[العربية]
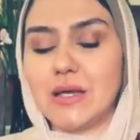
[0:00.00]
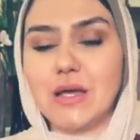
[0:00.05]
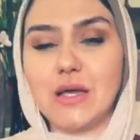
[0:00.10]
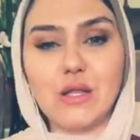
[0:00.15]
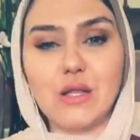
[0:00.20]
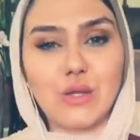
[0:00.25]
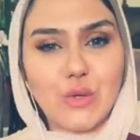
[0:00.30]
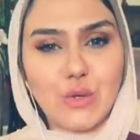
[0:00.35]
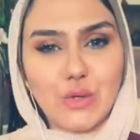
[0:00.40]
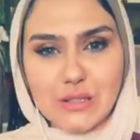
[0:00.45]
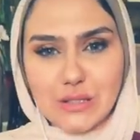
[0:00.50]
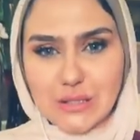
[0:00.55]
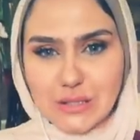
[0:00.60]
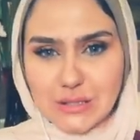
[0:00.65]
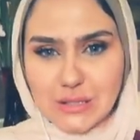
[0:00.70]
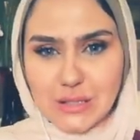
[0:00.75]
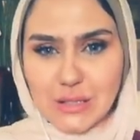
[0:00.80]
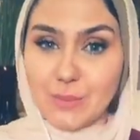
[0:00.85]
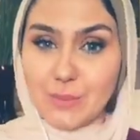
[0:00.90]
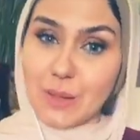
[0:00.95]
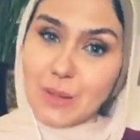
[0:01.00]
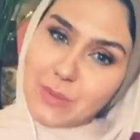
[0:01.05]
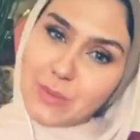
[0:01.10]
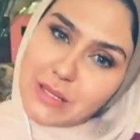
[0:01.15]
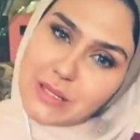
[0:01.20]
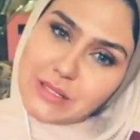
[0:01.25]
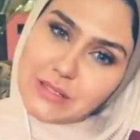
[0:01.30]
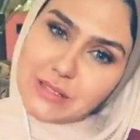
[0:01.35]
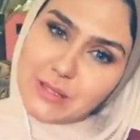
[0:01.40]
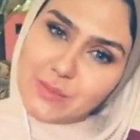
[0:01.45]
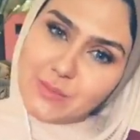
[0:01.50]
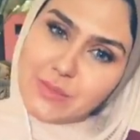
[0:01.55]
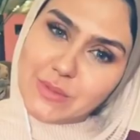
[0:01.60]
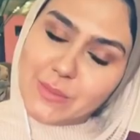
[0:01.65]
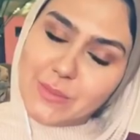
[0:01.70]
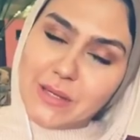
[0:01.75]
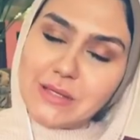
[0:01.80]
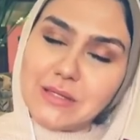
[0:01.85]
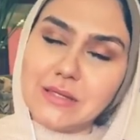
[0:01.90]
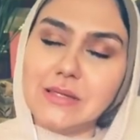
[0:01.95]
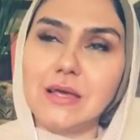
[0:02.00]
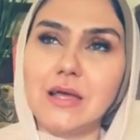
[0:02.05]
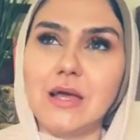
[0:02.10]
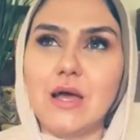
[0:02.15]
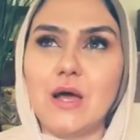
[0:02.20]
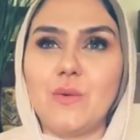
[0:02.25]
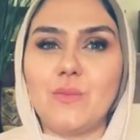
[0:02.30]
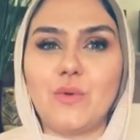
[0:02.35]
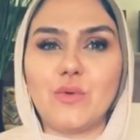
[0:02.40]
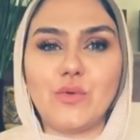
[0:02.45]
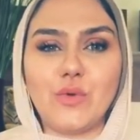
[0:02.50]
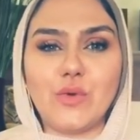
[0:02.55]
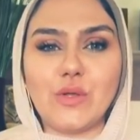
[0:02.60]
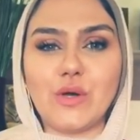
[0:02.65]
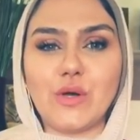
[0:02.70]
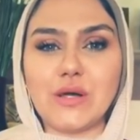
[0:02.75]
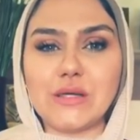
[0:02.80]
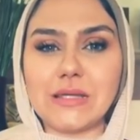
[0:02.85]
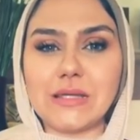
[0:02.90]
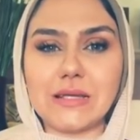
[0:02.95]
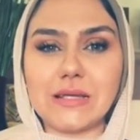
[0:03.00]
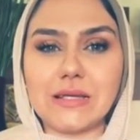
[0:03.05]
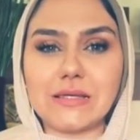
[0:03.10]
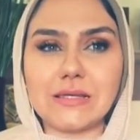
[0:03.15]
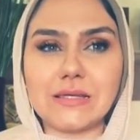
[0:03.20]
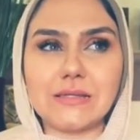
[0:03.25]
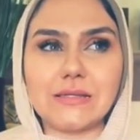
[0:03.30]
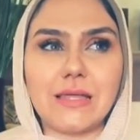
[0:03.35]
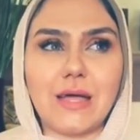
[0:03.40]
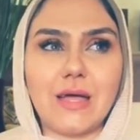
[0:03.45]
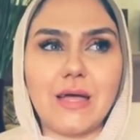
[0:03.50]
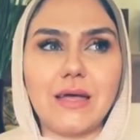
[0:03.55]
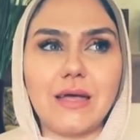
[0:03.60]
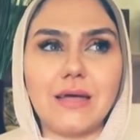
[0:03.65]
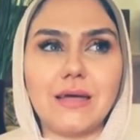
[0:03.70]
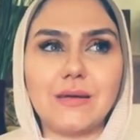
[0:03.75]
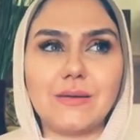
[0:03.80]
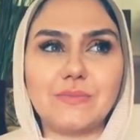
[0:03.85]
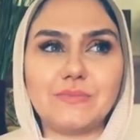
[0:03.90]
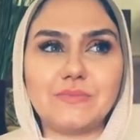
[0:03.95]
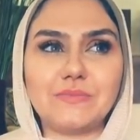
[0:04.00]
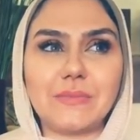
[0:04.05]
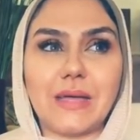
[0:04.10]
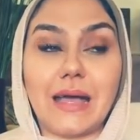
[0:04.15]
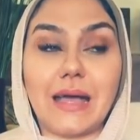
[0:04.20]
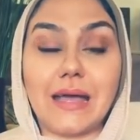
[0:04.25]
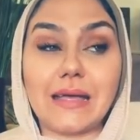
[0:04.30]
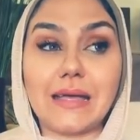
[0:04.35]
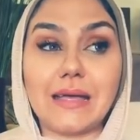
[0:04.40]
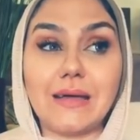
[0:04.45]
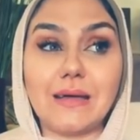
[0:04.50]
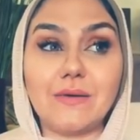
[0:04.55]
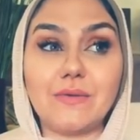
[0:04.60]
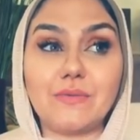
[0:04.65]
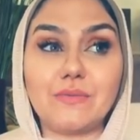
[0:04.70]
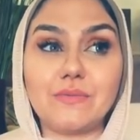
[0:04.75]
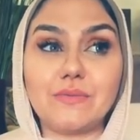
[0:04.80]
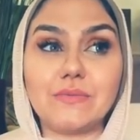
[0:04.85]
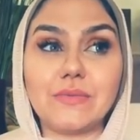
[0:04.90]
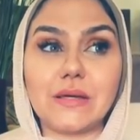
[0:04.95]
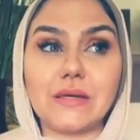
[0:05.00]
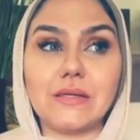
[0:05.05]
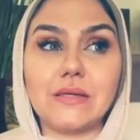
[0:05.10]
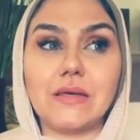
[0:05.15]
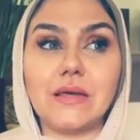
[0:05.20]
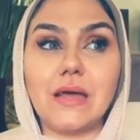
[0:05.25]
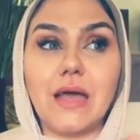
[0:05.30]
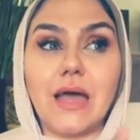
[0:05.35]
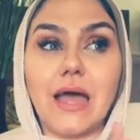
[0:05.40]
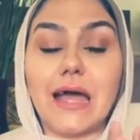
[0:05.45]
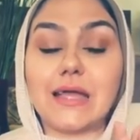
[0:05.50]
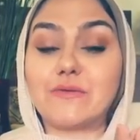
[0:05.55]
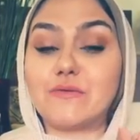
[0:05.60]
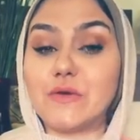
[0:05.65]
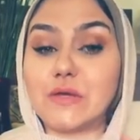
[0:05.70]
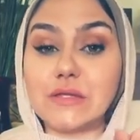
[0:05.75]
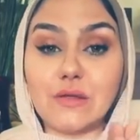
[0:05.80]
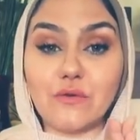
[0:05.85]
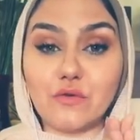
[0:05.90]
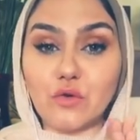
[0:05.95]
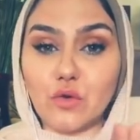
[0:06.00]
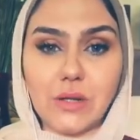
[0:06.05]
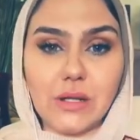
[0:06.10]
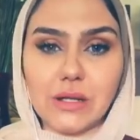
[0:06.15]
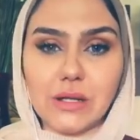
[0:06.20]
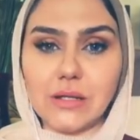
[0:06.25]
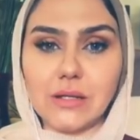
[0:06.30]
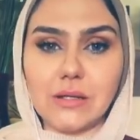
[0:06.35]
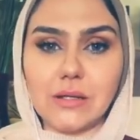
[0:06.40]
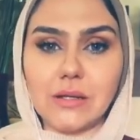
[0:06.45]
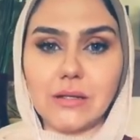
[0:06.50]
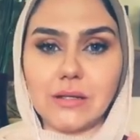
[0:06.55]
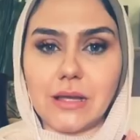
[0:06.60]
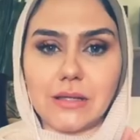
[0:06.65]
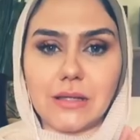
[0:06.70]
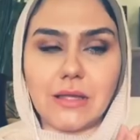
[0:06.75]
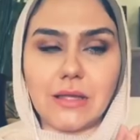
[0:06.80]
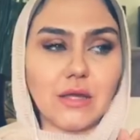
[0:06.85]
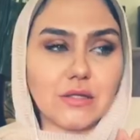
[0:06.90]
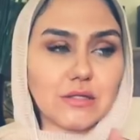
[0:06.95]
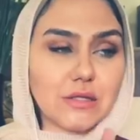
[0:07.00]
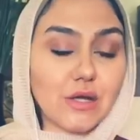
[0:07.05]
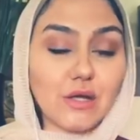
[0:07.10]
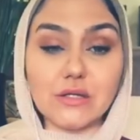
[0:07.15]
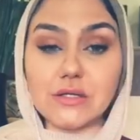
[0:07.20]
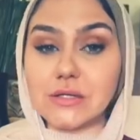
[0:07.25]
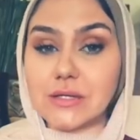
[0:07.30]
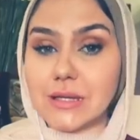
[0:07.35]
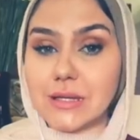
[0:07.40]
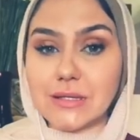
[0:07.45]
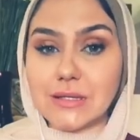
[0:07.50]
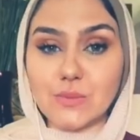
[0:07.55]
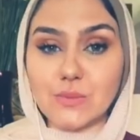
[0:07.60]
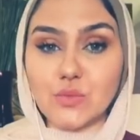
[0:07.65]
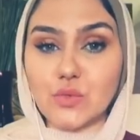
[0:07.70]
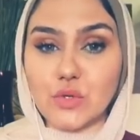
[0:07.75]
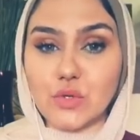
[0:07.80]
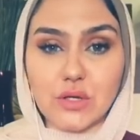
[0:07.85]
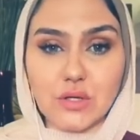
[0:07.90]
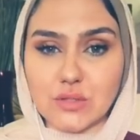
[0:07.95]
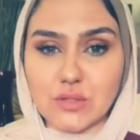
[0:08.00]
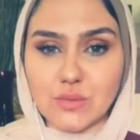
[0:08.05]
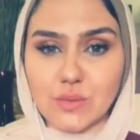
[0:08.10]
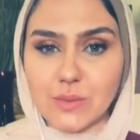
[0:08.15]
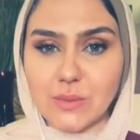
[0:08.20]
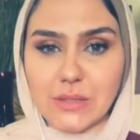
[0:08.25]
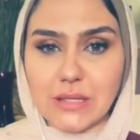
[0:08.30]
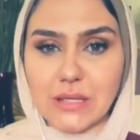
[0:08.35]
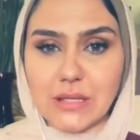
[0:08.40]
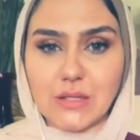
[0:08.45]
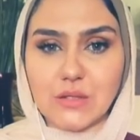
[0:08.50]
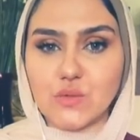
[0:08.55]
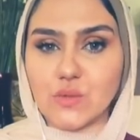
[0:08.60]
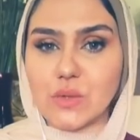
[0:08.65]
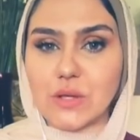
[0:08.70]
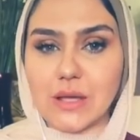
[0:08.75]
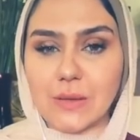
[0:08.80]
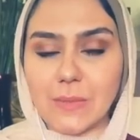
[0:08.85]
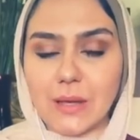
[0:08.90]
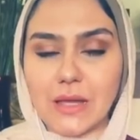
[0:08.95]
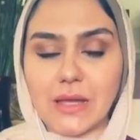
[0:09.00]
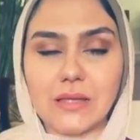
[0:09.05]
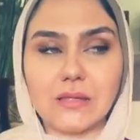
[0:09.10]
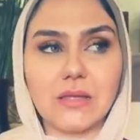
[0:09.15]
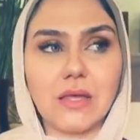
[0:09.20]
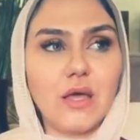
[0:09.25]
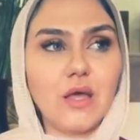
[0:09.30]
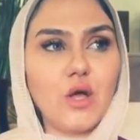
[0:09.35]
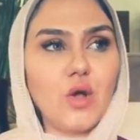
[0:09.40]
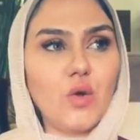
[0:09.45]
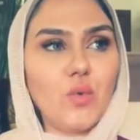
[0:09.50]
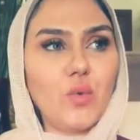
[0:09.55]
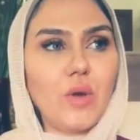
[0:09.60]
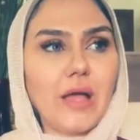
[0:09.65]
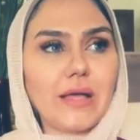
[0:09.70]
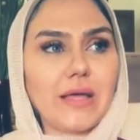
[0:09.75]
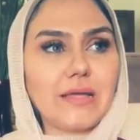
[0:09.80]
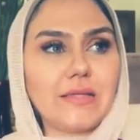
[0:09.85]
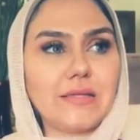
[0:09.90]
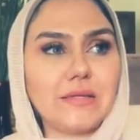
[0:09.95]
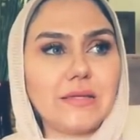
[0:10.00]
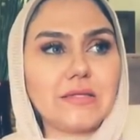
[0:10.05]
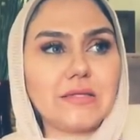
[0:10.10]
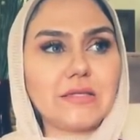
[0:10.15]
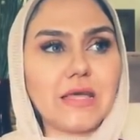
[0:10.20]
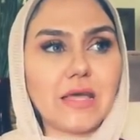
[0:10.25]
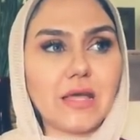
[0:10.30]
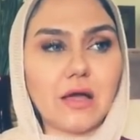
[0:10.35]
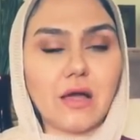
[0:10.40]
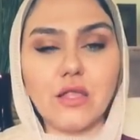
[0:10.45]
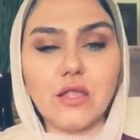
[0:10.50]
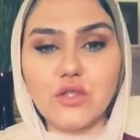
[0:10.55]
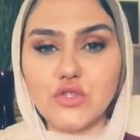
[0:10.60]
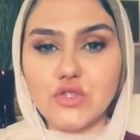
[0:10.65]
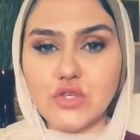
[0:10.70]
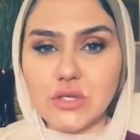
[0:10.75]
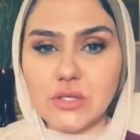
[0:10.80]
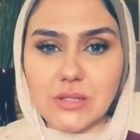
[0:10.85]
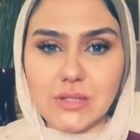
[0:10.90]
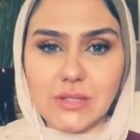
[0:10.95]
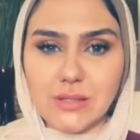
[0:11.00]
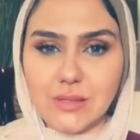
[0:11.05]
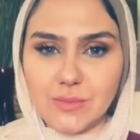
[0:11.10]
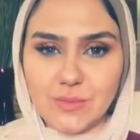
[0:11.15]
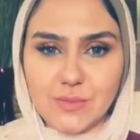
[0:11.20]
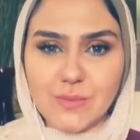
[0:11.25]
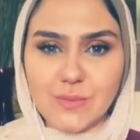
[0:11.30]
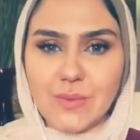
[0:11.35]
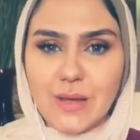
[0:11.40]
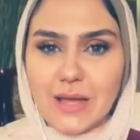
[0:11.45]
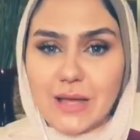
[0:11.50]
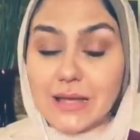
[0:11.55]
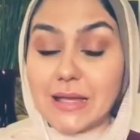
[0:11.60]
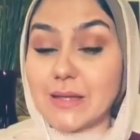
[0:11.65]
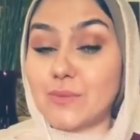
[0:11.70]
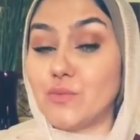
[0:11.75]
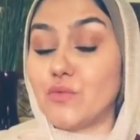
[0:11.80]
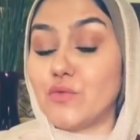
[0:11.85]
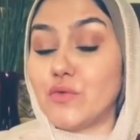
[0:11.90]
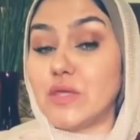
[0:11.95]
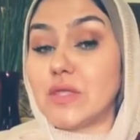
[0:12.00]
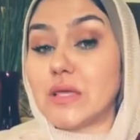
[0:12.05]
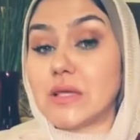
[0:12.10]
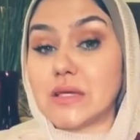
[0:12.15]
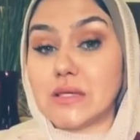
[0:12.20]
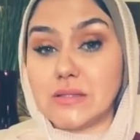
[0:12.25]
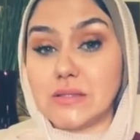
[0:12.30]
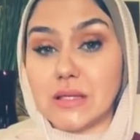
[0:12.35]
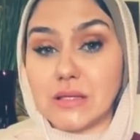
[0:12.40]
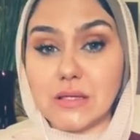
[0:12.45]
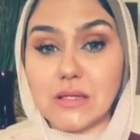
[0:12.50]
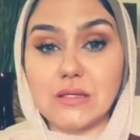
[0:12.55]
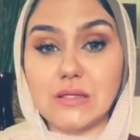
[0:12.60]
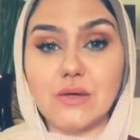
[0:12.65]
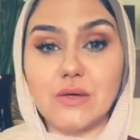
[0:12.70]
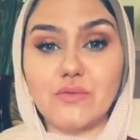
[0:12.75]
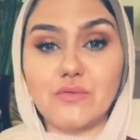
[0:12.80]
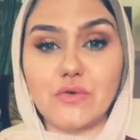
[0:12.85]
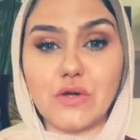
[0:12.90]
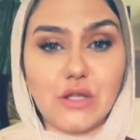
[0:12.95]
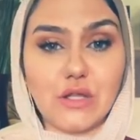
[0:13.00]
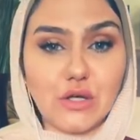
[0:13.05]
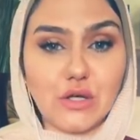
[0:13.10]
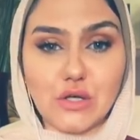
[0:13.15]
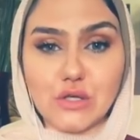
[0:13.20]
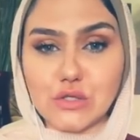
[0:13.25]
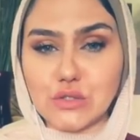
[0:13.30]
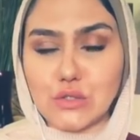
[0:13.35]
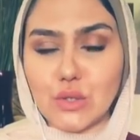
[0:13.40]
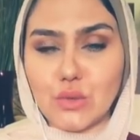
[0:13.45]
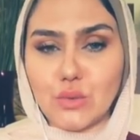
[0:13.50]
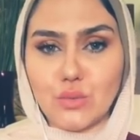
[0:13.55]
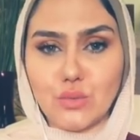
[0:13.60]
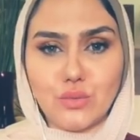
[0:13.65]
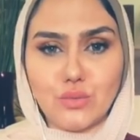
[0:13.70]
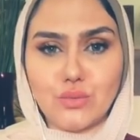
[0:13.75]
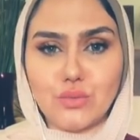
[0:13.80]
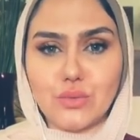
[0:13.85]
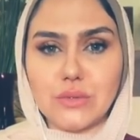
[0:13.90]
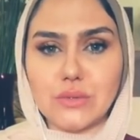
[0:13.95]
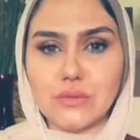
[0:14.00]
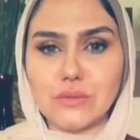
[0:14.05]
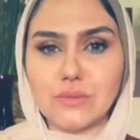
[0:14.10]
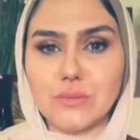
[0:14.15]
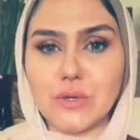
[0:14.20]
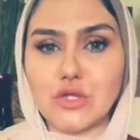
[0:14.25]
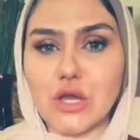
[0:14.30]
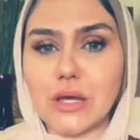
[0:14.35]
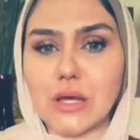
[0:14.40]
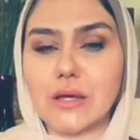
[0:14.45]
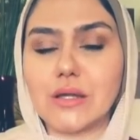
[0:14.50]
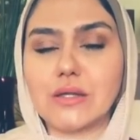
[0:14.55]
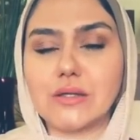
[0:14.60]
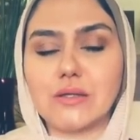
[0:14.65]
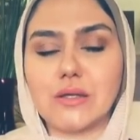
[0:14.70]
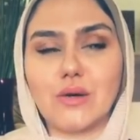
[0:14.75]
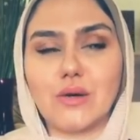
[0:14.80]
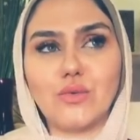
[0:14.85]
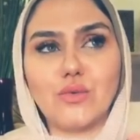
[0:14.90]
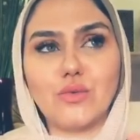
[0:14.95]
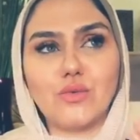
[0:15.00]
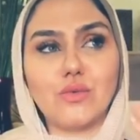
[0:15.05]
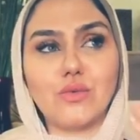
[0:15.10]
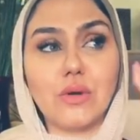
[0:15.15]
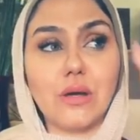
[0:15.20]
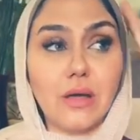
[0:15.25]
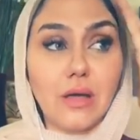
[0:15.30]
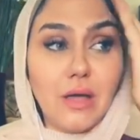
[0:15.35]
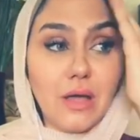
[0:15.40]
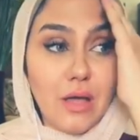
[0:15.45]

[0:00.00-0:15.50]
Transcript: لكل الناس اللي انا بحبها جدا بتتابعني موضوع لغه الجسد ده حاجه يعني هتفيدنا في كل يعني انا اعتقد ان هي لازم تدرس في المدارس والجامعات وحاجات السايكولوجي دي بتبقى حاجات مفيده جدا جدا في علاقاتنا وفي مشاعرنا و...